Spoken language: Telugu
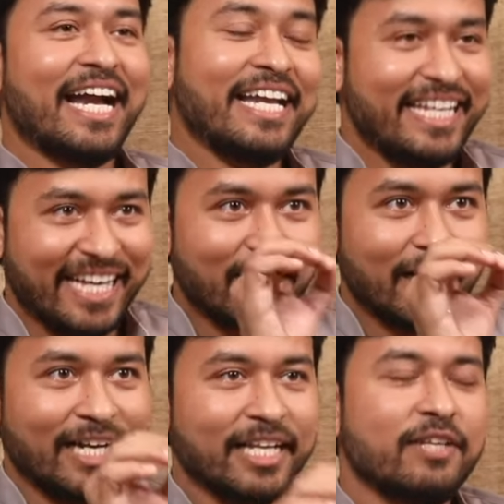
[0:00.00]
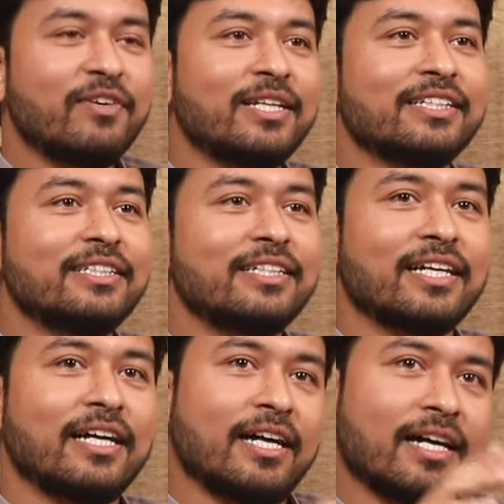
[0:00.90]
అంటే అంటే ఈవెన్
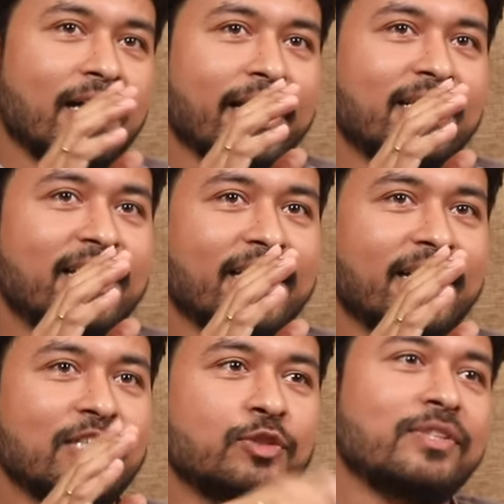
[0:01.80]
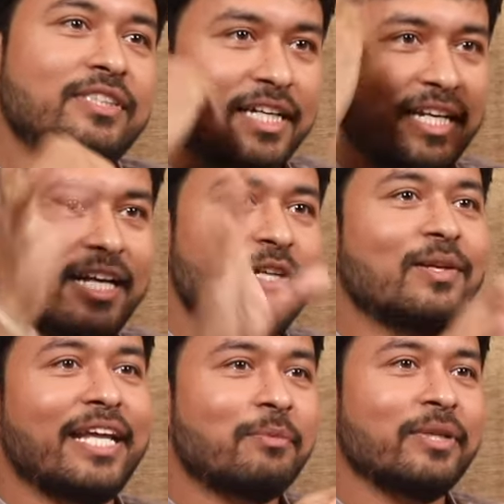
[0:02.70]
ఏదైనా కానీ స్విట్జర్లాండ్
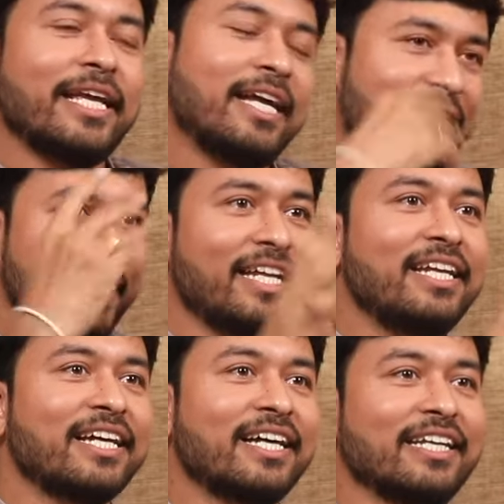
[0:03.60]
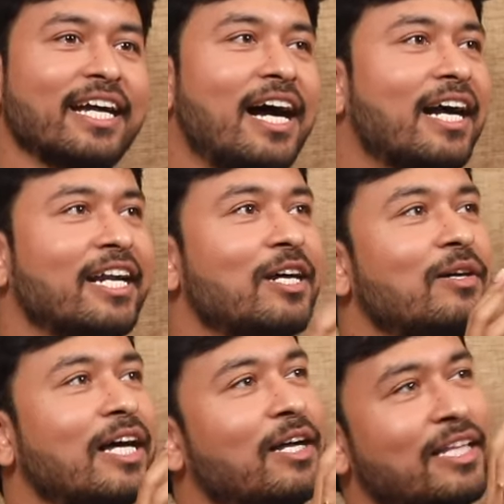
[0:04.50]
లేకపోతే ఎక్కడికి వెళ్ళినా కానీ అక్కడ
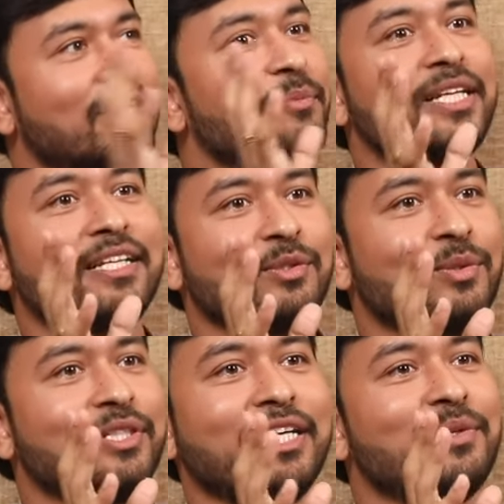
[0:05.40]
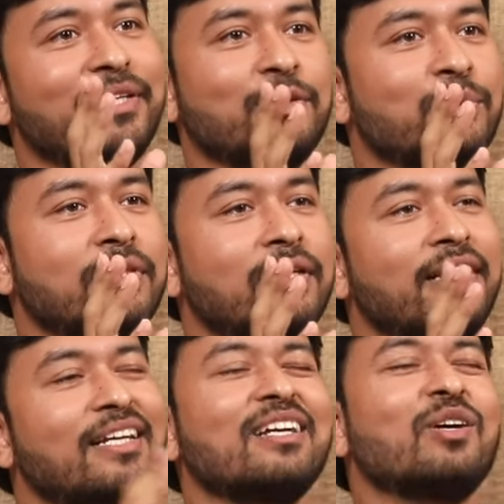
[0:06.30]
అందమైన దృశ్యాలు ఉంటాయి చూద్దాం
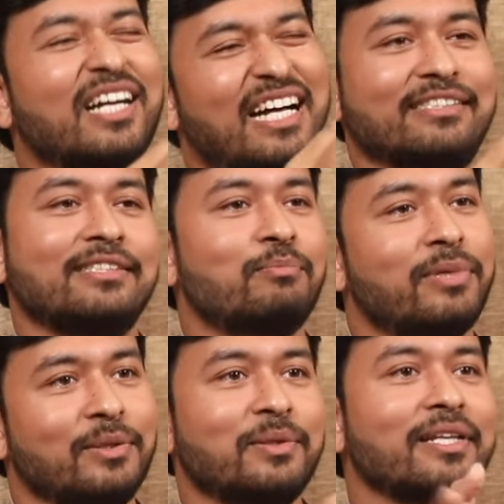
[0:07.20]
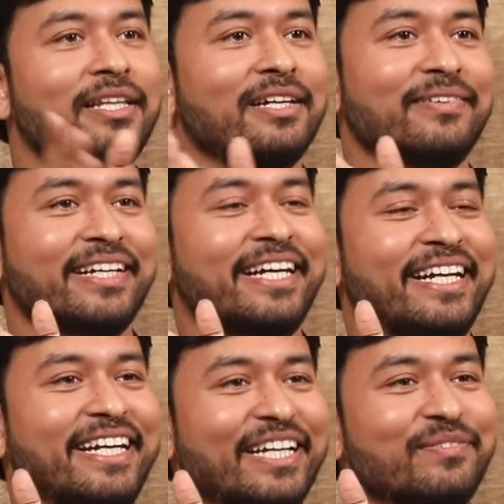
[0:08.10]
అంటే కాసేపు పడుకో
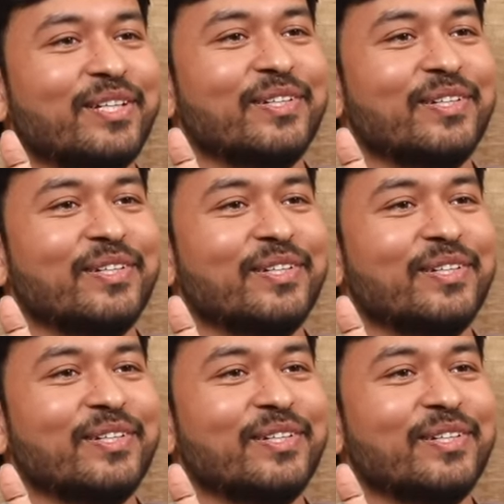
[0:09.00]
అనే టైప్లో